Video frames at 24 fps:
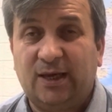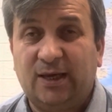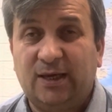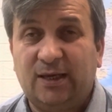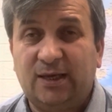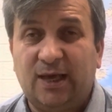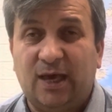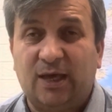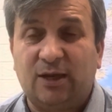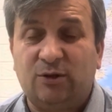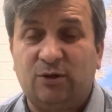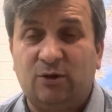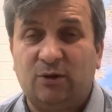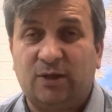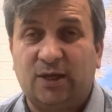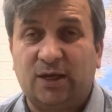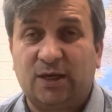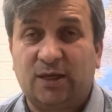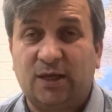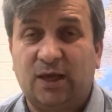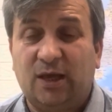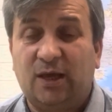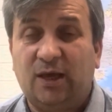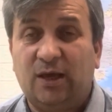Yani
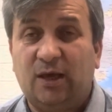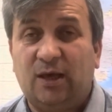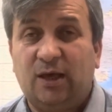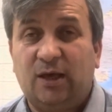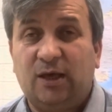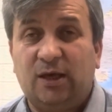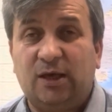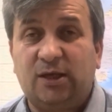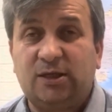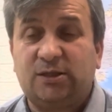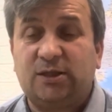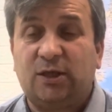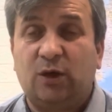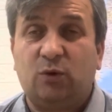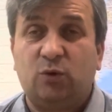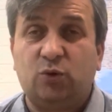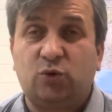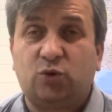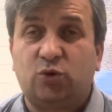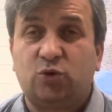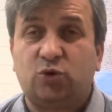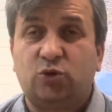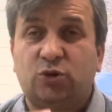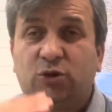diyorlar ki işte
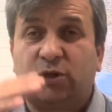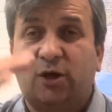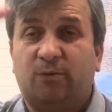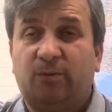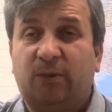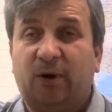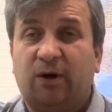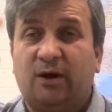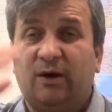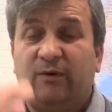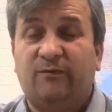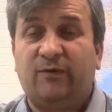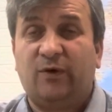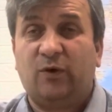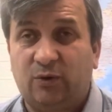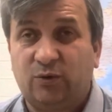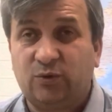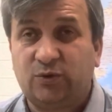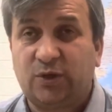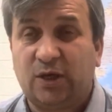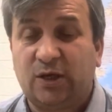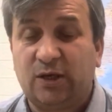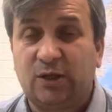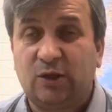3. tabaka ve
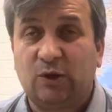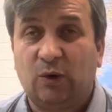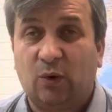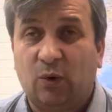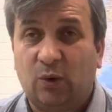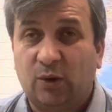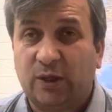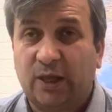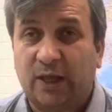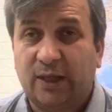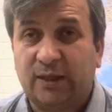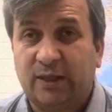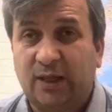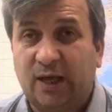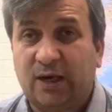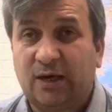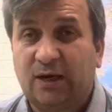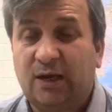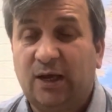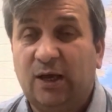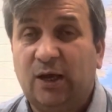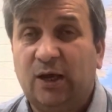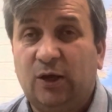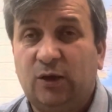üzerinde olanlar
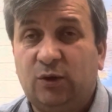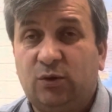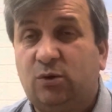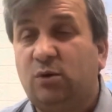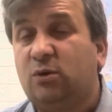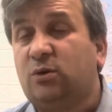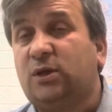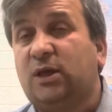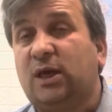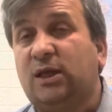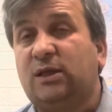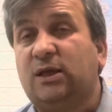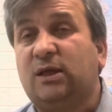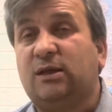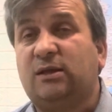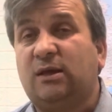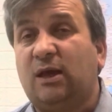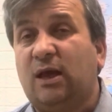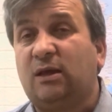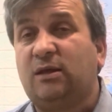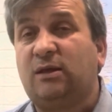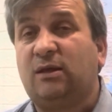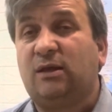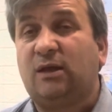Türkiye'de
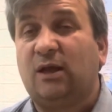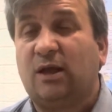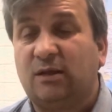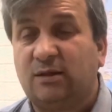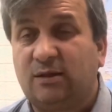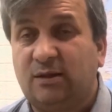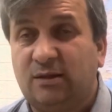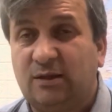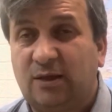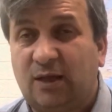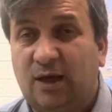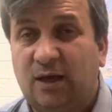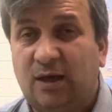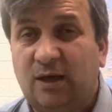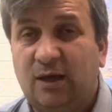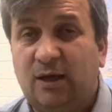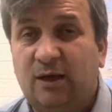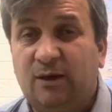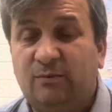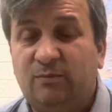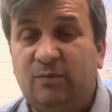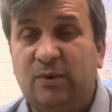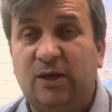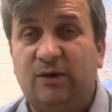tehdit altında
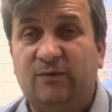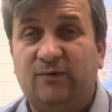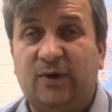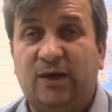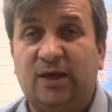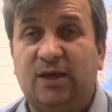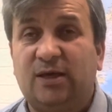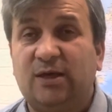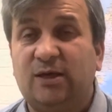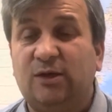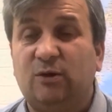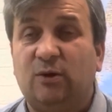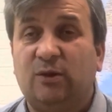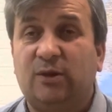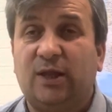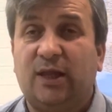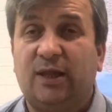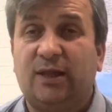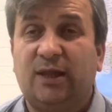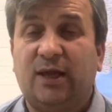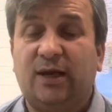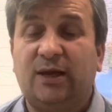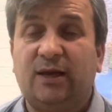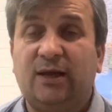1 ve 2'de
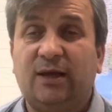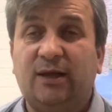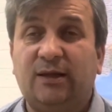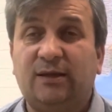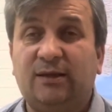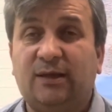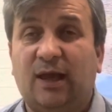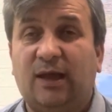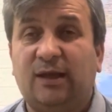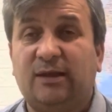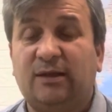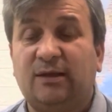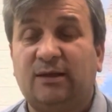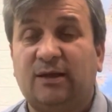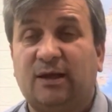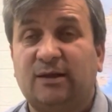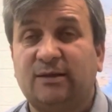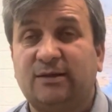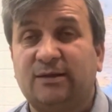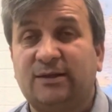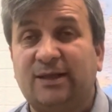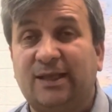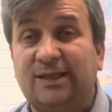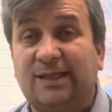olanlar tehdit
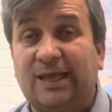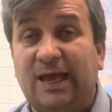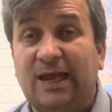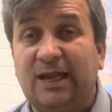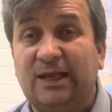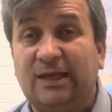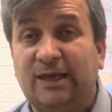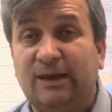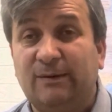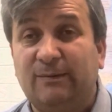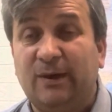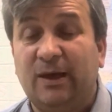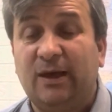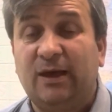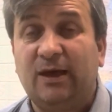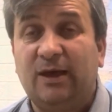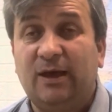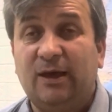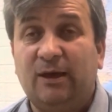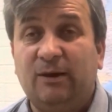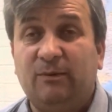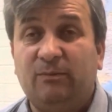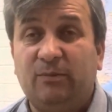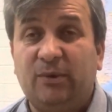altında değil gibi
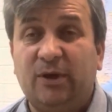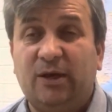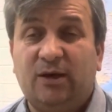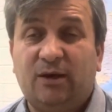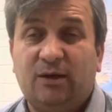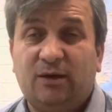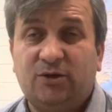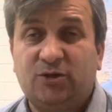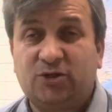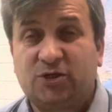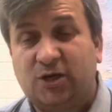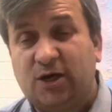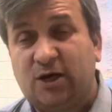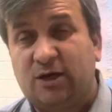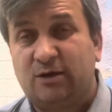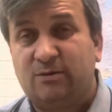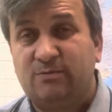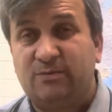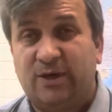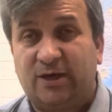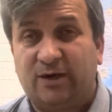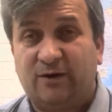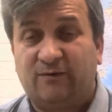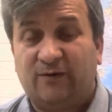bir
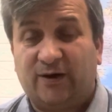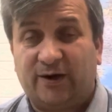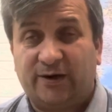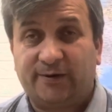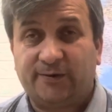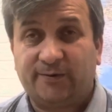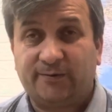çıkarımları var.